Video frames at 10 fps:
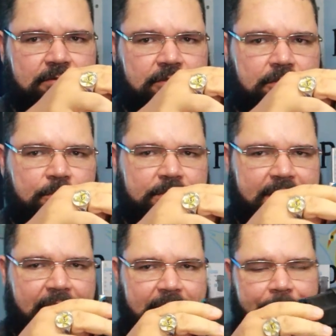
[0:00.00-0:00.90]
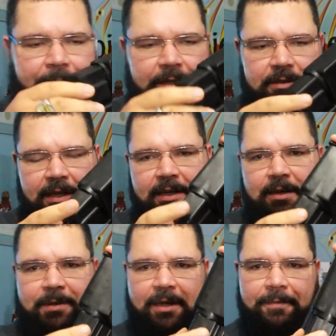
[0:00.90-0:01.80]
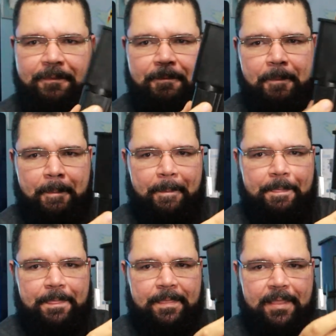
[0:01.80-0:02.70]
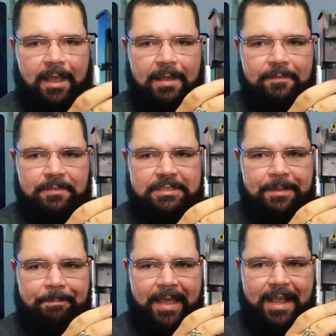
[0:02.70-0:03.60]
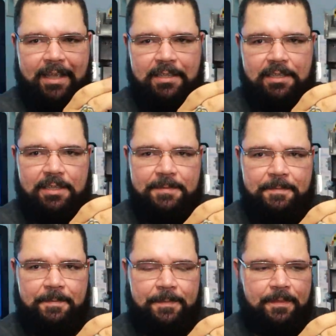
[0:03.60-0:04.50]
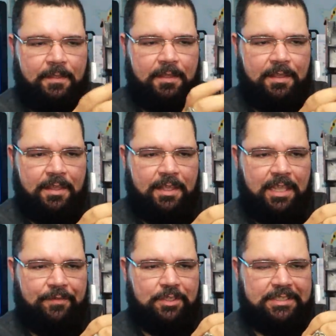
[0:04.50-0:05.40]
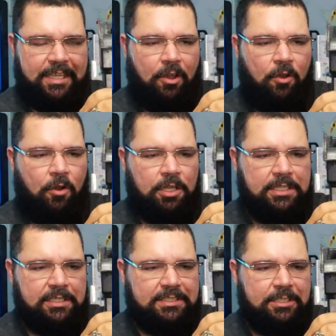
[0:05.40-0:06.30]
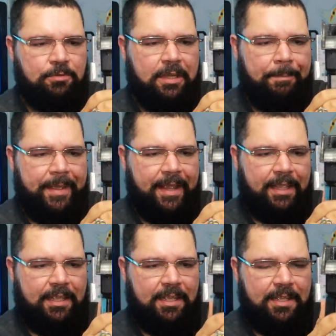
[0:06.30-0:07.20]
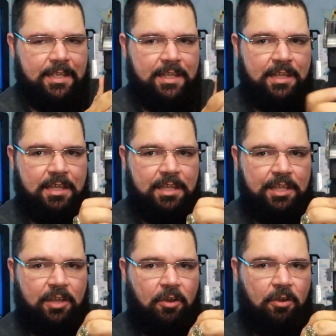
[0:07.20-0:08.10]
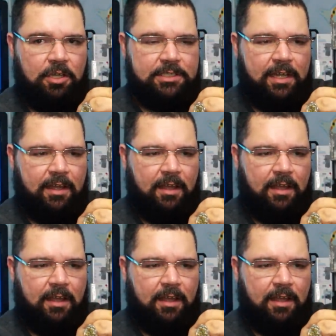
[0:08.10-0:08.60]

deixa eu botar aqui perto da câmera, tá? Você pega aqui e você roda, segura bem aqui e roda.